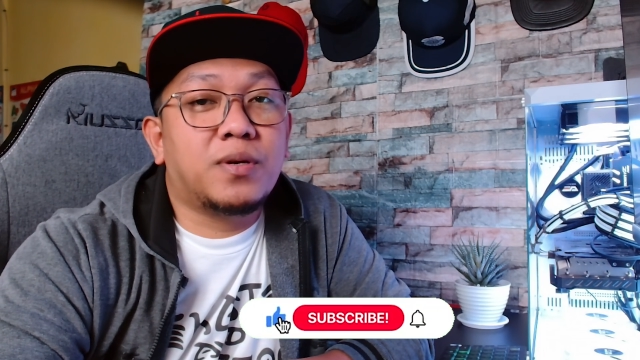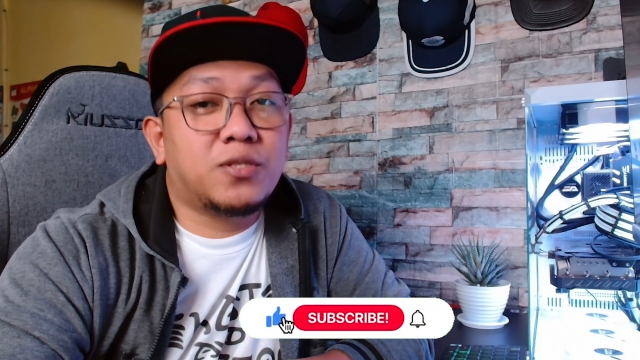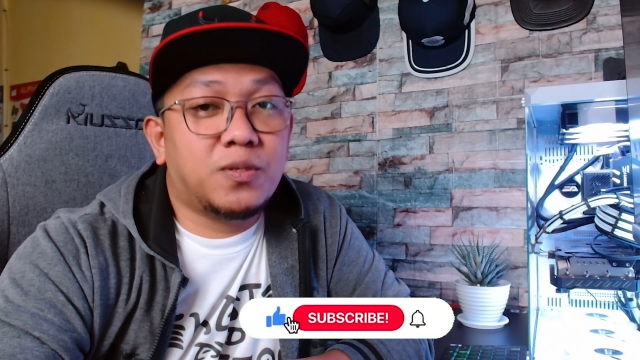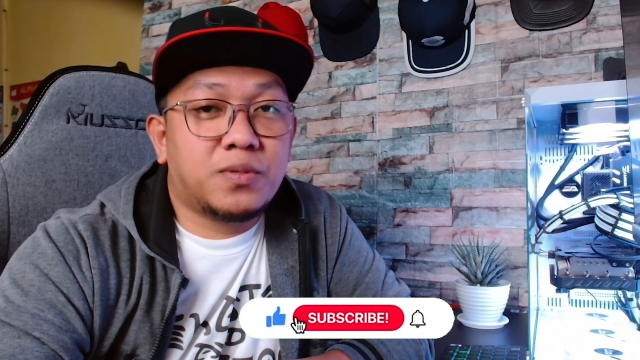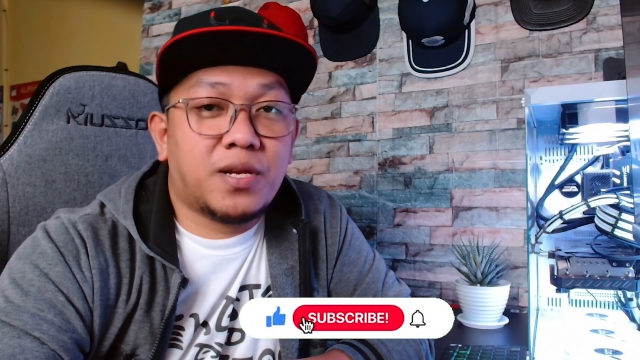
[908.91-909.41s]

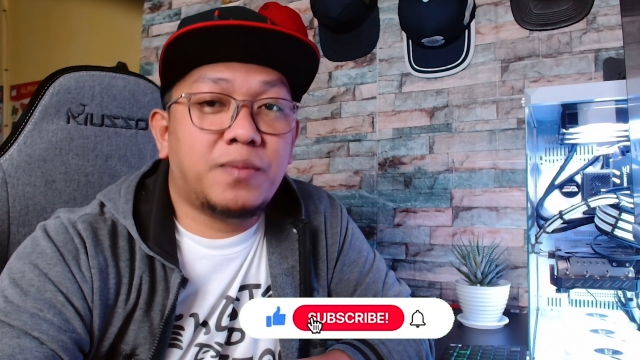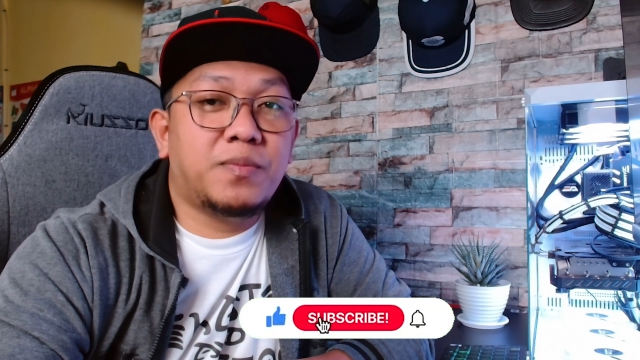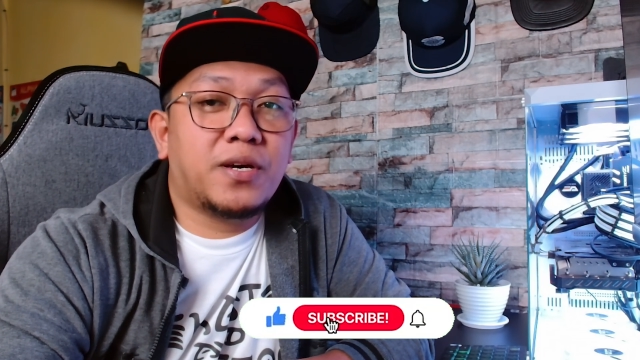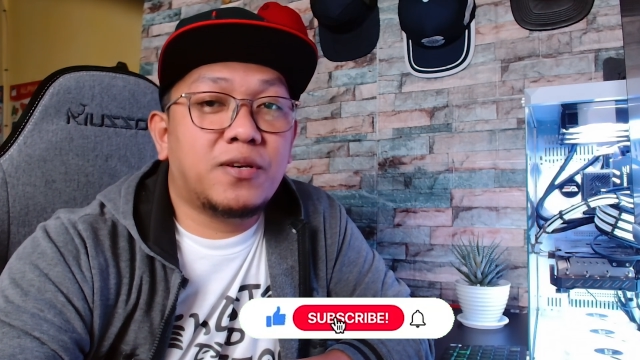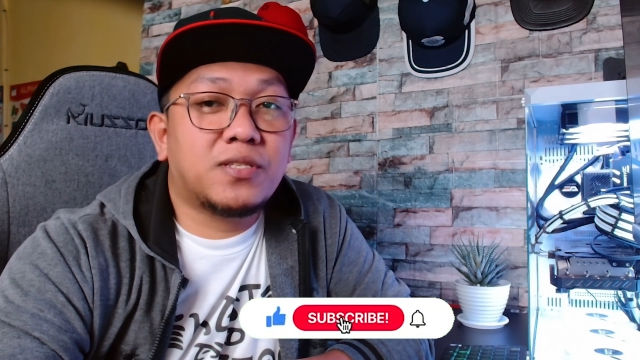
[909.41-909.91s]
mag-subscribe
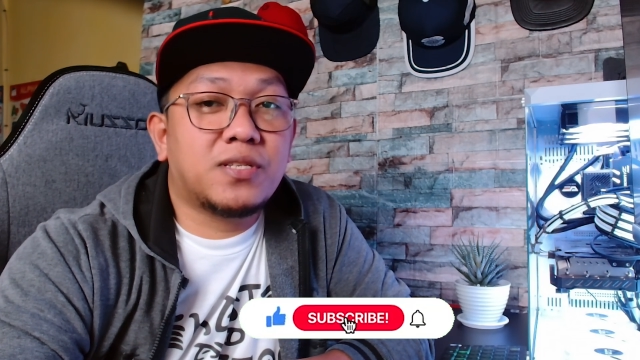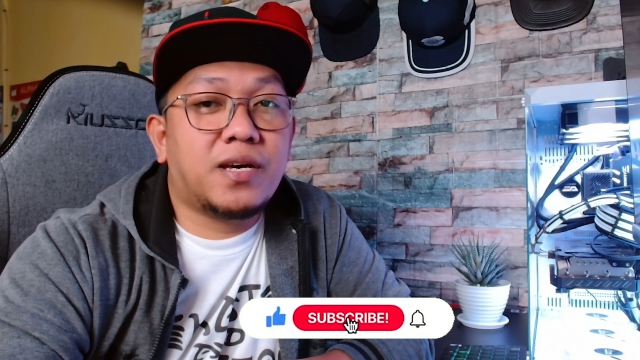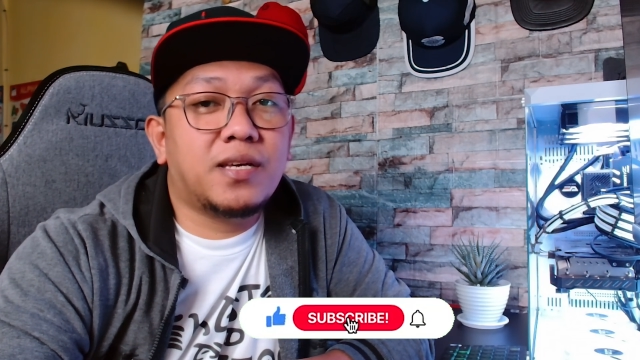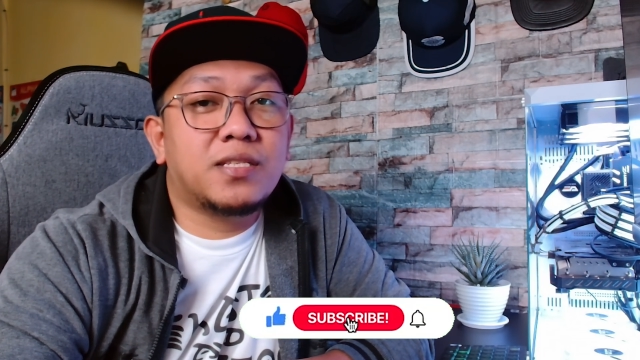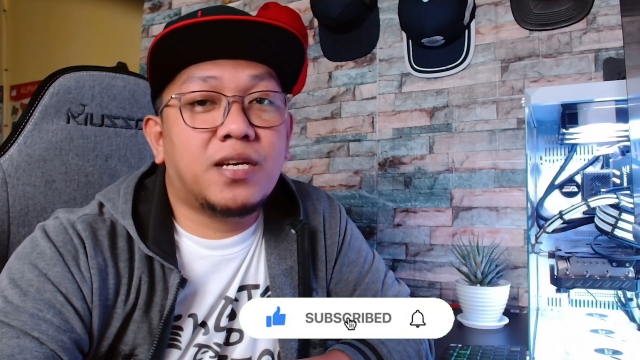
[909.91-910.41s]
na kayo
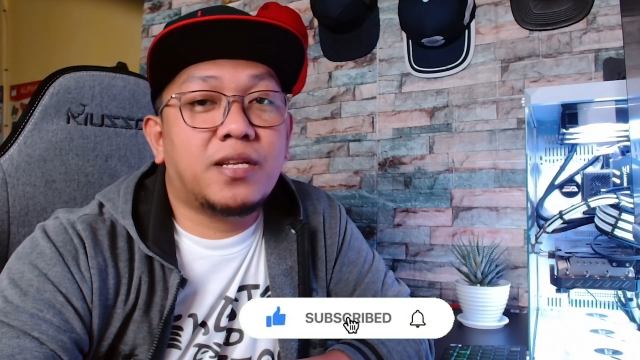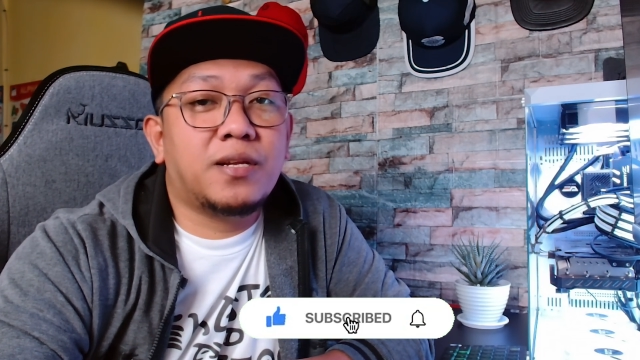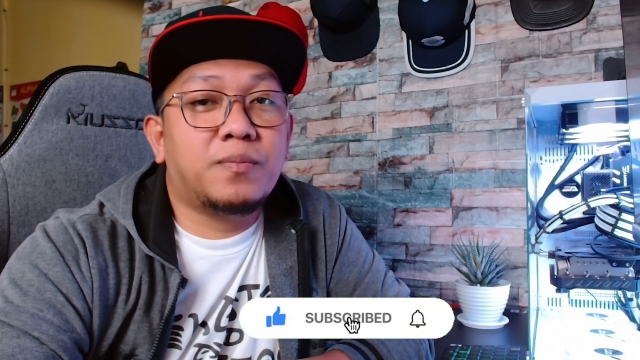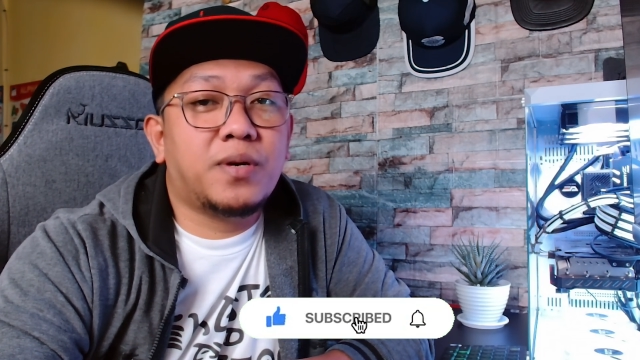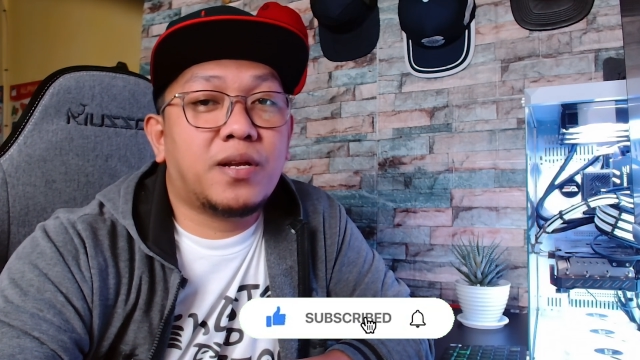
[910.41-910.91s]
sa aking
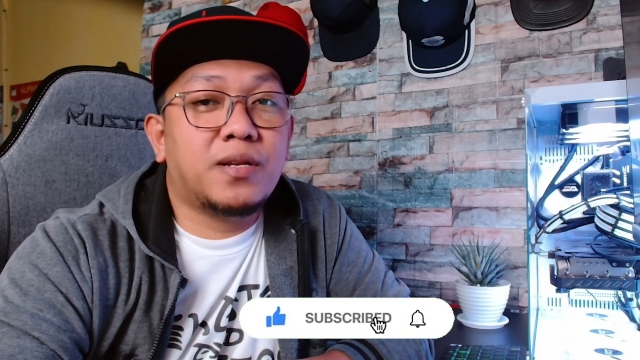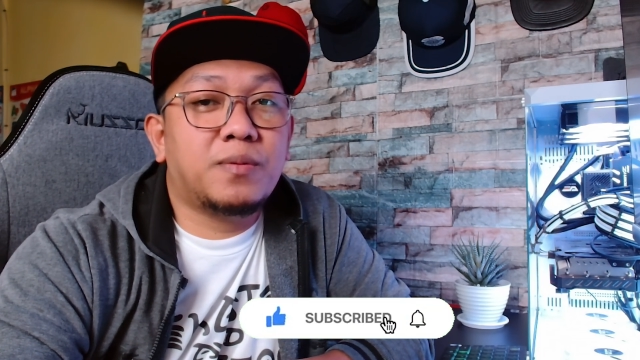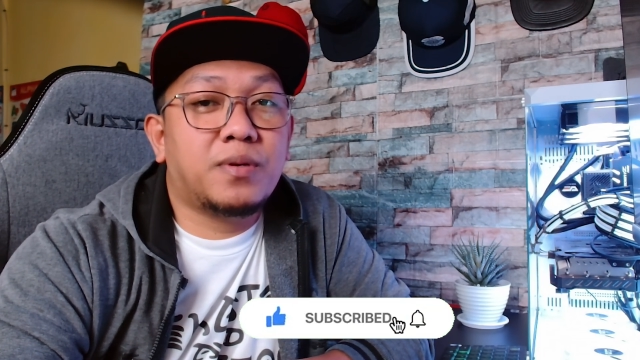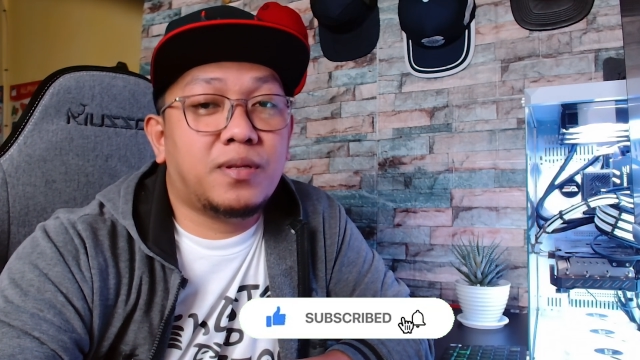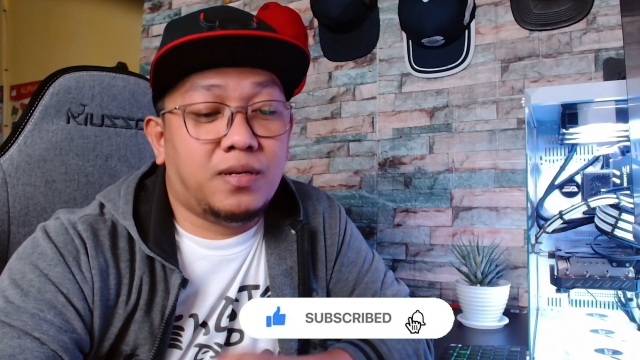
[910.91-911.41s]
channel para
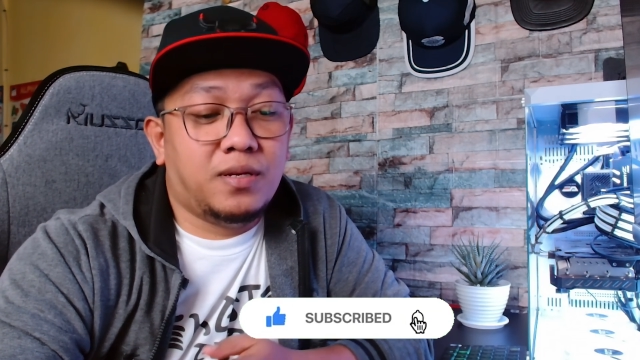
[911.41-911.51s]
naman